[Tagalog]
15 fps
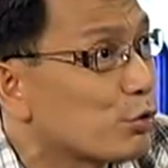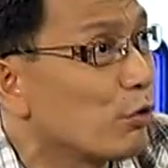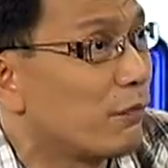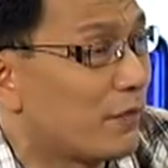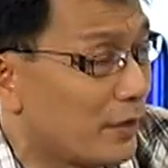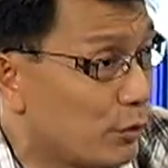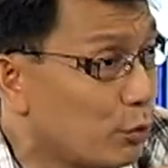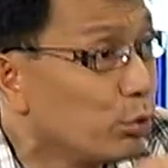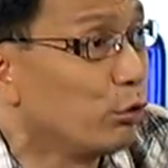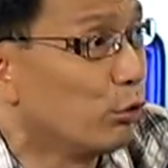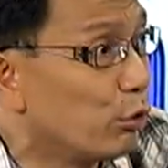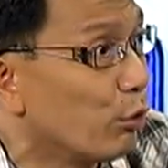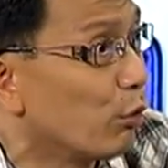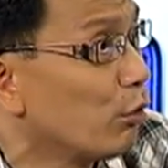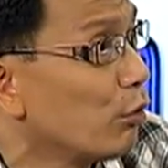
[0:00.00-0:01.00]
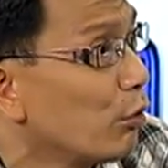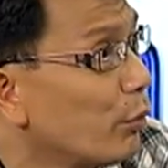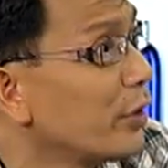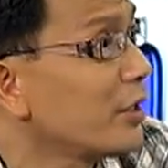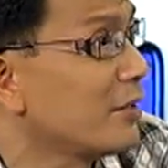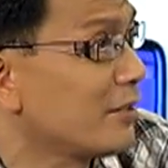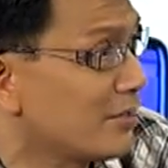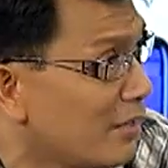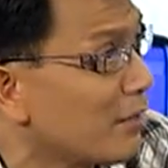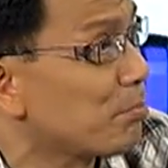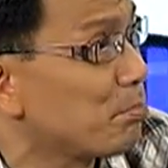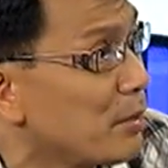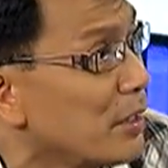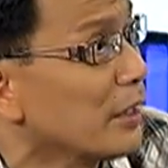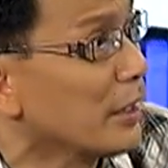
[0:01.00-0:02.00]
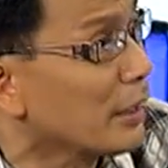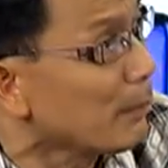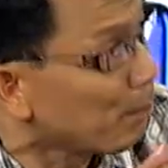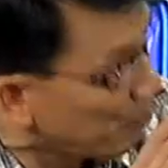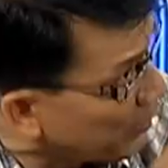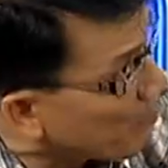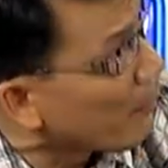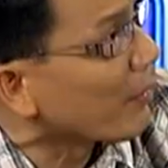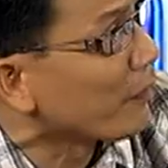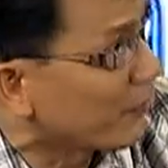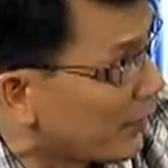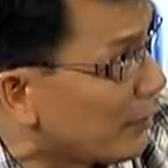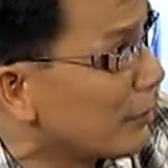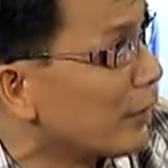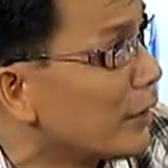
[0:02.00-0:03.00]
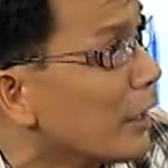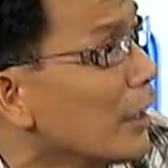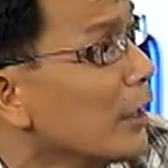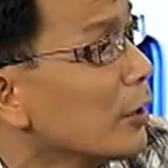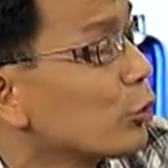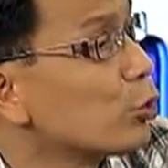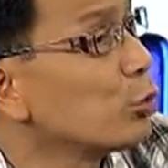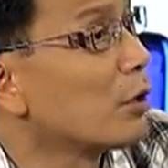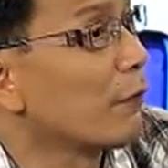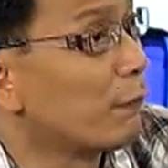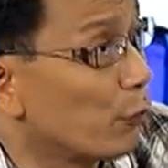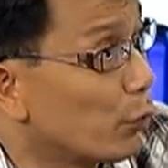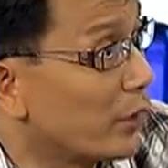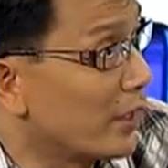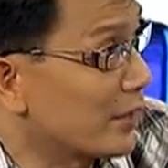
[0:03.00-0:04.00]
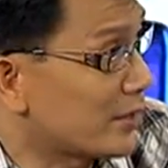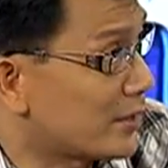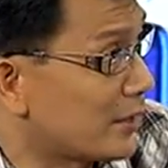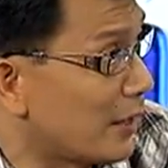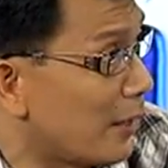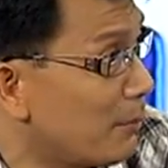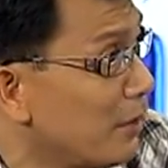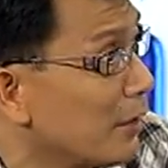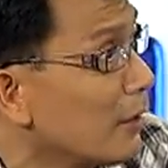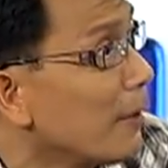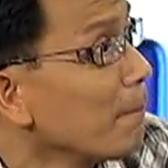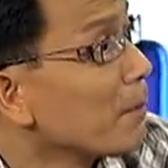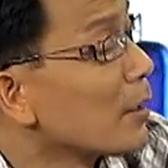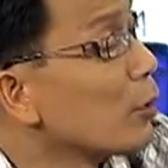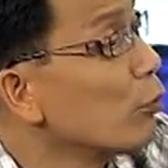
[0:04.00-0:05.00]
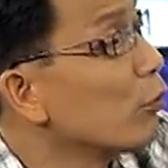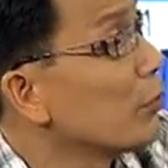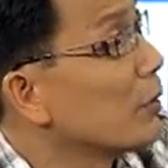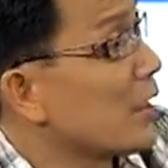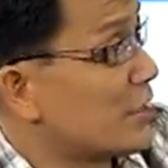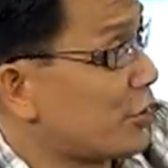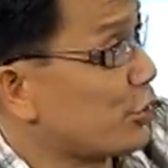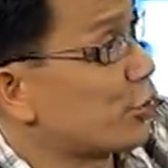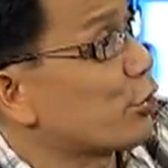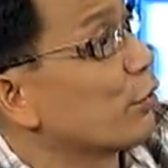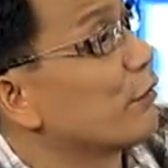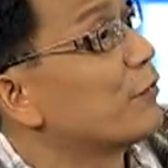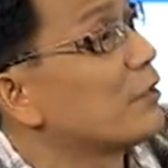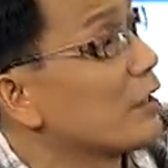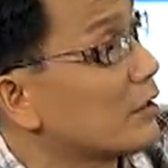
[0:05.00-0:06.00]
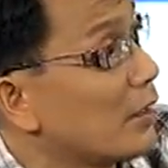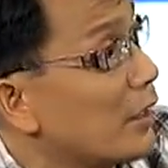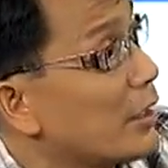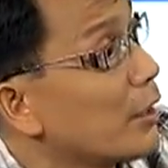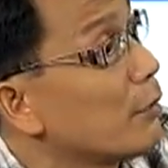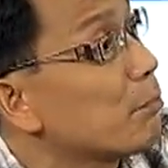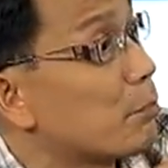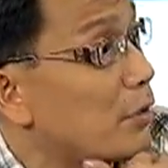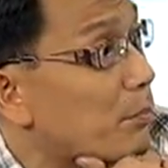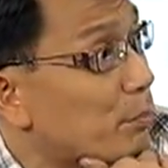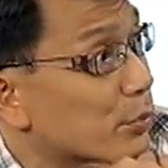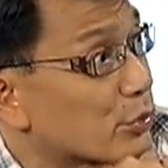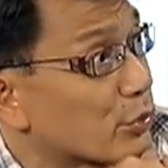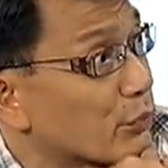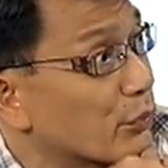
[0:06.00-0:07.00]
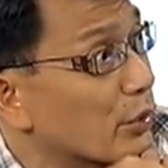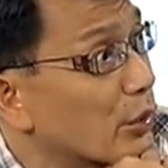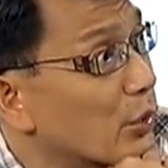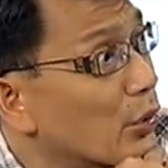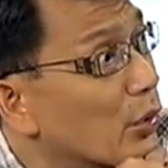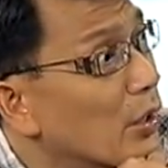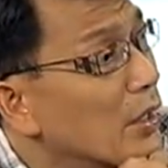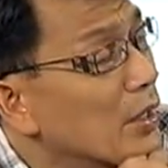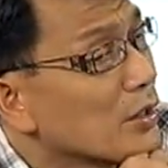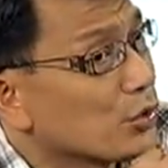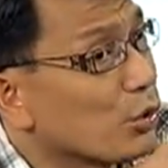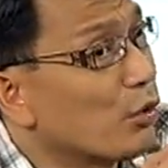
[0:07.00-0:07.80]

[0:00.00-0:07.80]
of a good law when it is not being implemented to the fullest? I mean, yung nasa-serve niya talaga yung purpose of the law. So